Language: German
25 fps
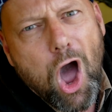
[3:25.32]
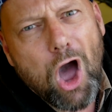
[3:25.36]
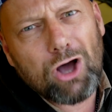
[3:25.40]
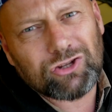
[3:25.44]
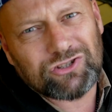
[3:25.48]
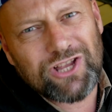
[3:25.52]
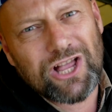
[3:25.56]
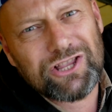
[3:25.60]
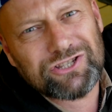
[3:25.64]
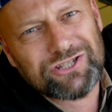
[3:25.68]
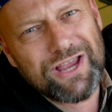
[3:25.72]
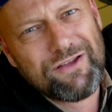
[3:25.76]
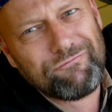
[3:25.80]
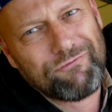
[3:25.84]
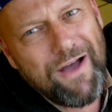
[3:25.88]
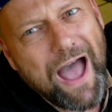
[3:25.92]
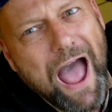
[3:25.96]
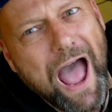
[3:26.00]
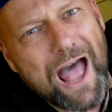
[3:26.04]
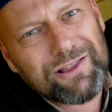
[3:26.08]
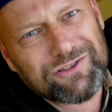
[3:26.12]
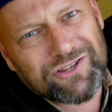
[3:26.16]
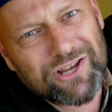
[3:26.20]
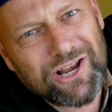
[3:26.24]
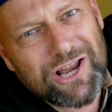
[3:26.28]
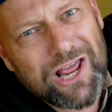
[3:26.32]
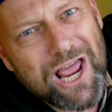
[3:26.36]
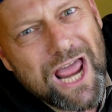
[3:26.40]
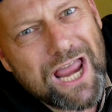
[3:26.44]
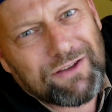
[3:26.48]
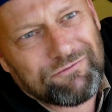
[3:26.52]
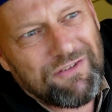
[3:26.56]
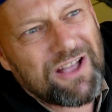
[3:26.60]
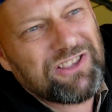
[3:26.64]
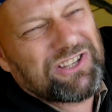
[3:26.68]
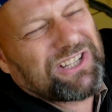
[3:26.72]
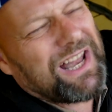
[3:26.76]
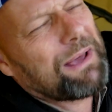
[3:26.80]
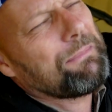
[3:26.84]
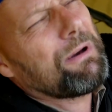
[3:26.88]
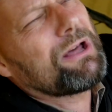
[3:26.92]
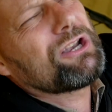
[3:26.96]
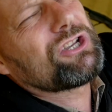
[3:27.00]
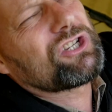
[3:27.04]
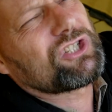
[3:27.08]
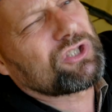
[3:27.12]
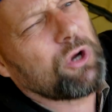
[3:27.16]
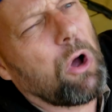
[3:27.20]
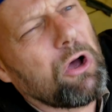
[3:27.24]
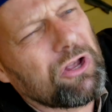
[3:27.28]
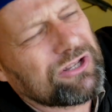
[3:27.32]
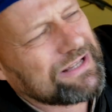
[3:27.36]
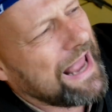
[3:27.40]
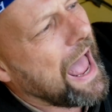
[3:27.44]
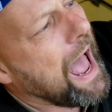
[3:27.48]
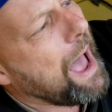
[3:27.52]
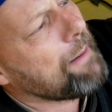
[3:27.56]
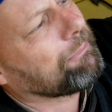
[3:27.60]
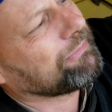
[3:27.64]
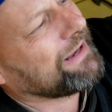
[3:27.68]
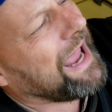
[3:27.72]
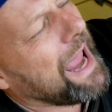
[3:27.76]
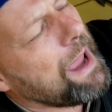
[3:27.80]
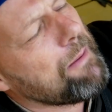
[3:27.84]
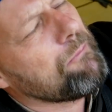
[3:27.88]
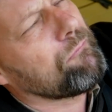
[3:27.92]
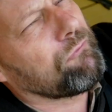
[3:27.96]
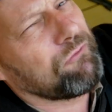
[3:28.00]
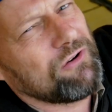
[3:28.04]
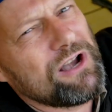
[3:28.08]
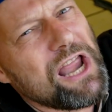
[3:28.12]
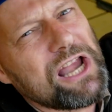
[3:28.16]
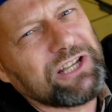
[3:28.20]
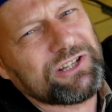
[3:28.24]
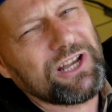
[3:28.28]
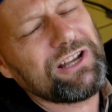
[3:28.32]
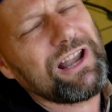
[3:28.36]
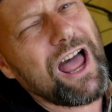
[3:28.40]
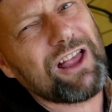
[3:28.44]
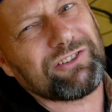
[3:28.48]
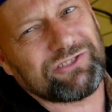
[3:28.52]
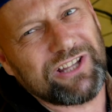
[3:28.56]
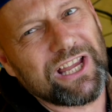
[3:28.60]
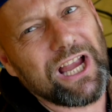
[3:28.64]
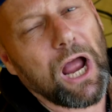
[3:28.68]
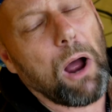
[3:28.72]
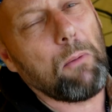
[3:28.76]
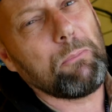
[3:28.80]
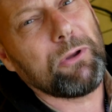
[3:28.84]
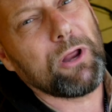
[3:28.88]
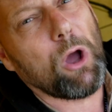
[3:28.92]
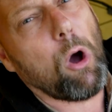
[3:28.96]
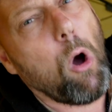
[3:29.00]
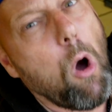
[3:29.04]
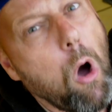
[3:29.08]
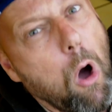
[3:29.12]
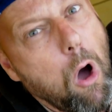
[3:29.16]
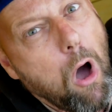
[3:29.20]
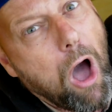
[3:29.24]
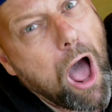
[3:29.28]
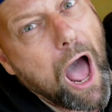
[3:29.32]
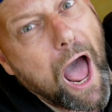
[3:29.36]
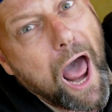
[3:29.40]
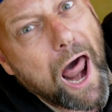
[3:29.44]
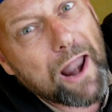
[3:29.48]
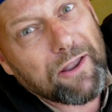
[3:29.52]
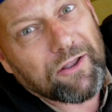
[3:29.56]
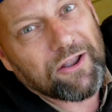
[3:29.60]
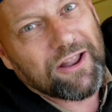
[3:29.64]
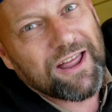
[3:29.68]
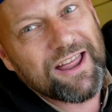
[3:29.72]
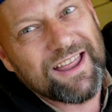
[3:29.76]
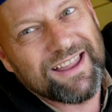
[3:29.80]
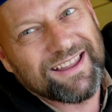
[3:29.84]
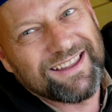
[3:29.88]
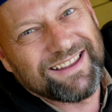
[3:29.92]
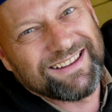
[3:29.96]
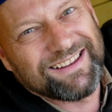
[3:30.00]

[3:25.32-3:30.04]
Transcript: Noch sind Sie wahnsinnig! Wenn Sie damit einen Schuss abgeben, fliegt Ihnen das Ding um die Ohren!